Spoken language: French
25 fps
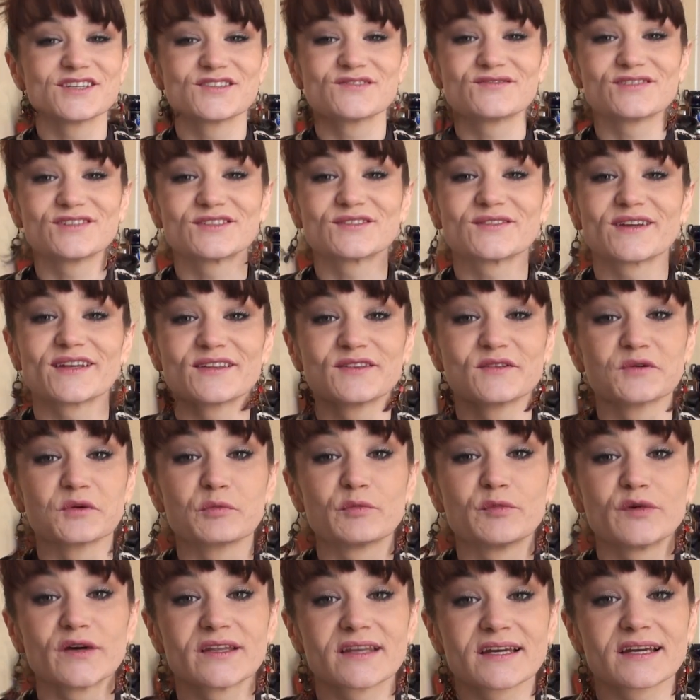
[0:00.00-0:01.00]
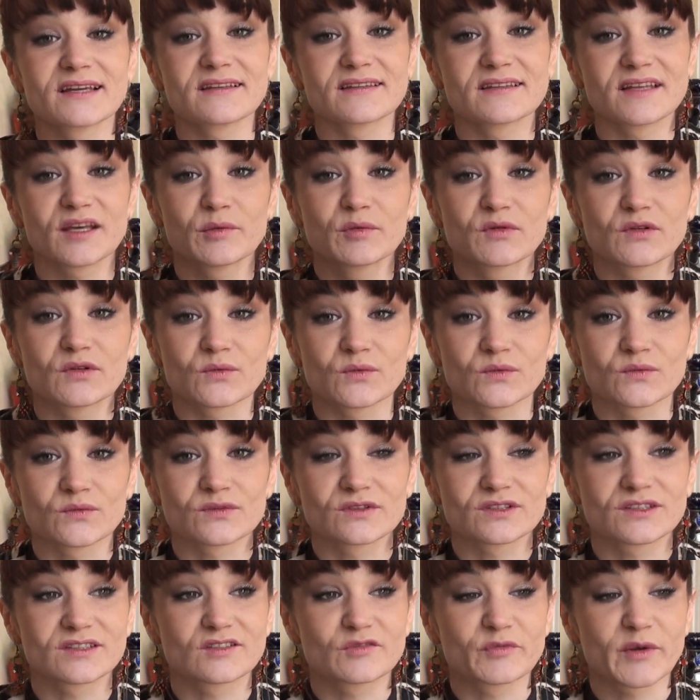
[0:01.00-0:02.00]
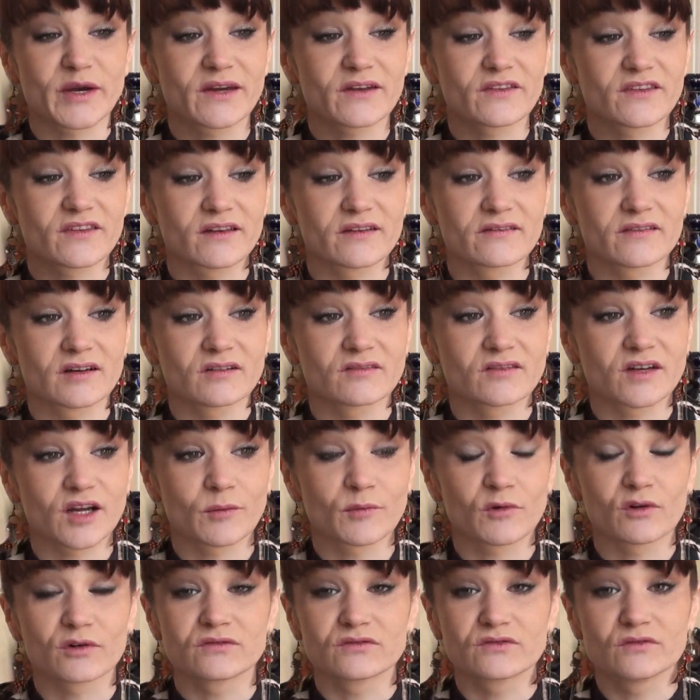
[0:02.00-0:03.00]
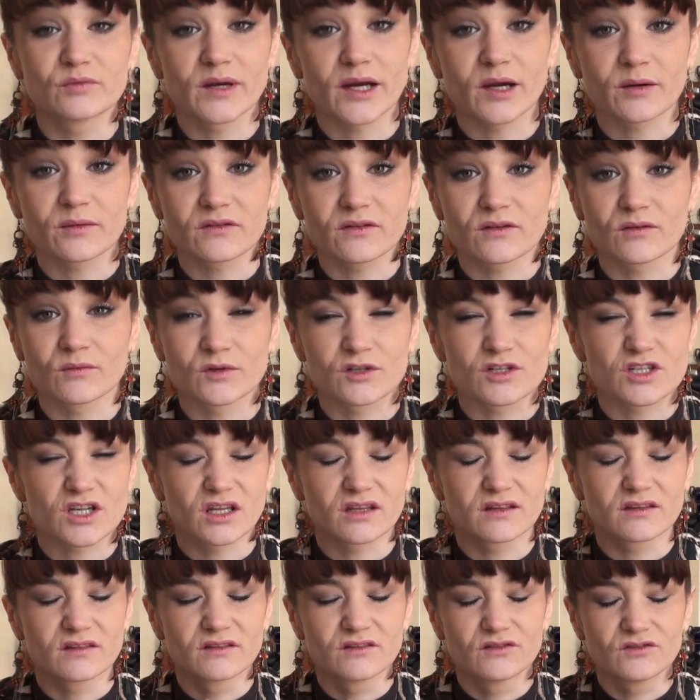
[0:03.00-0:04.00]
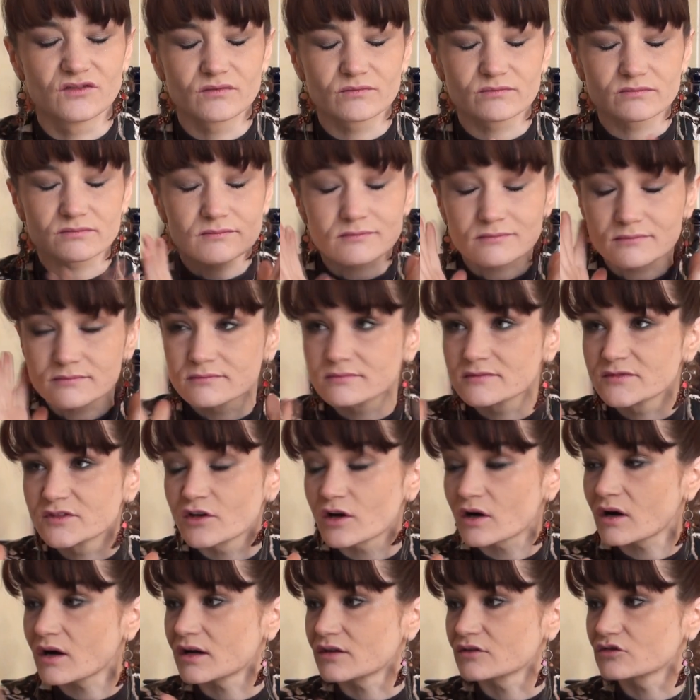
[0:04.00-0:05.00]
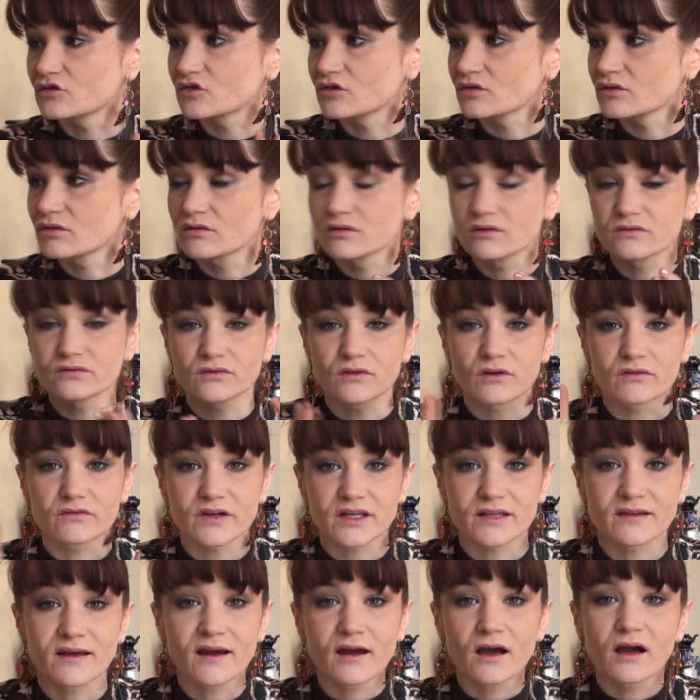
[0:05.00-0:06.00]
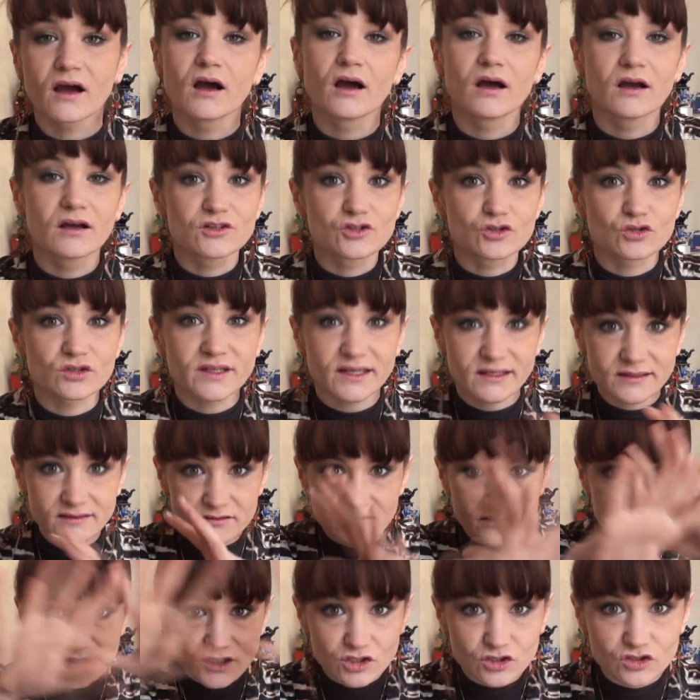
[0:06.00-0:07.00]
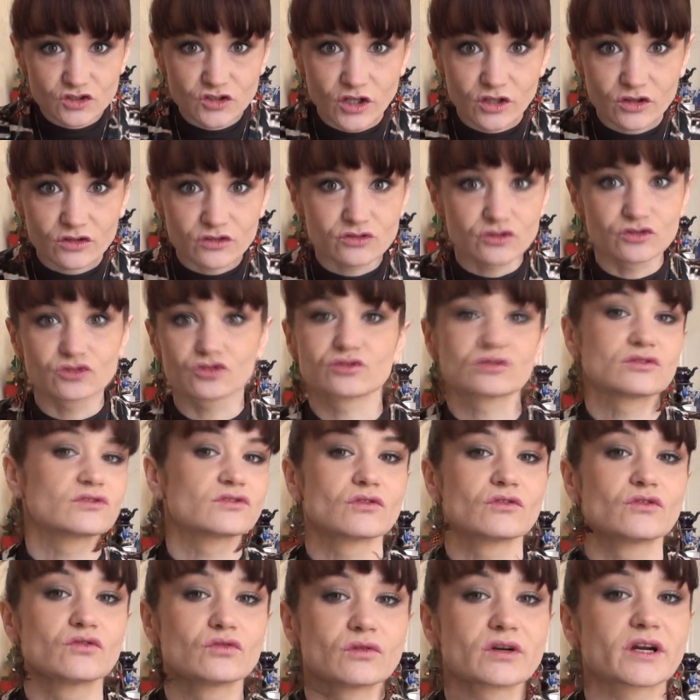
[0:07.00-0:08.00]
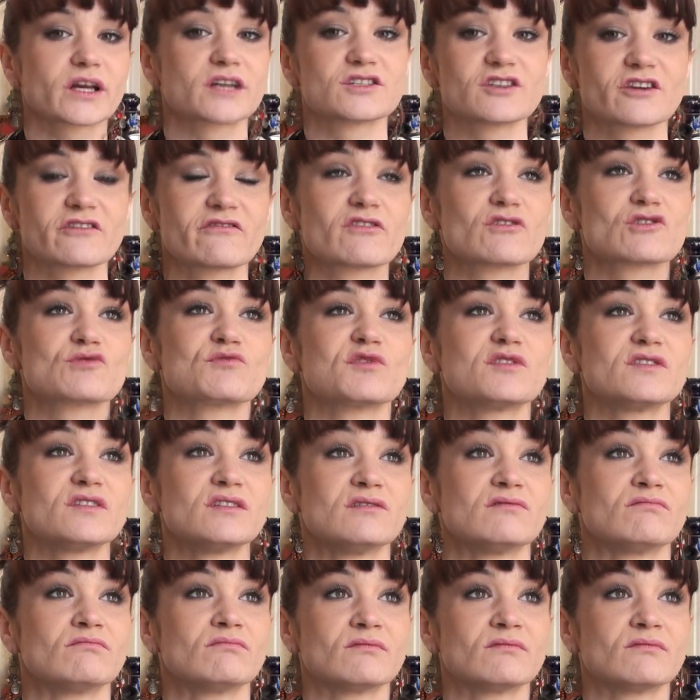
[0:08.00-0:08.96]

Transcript: vous souhaite donc bonne réception. J'espère que ça va vraiment vous plaire parce que moi j'adore un truc de fou. En fait, je teste des tonnes de choses autour et à chaque fois je me dis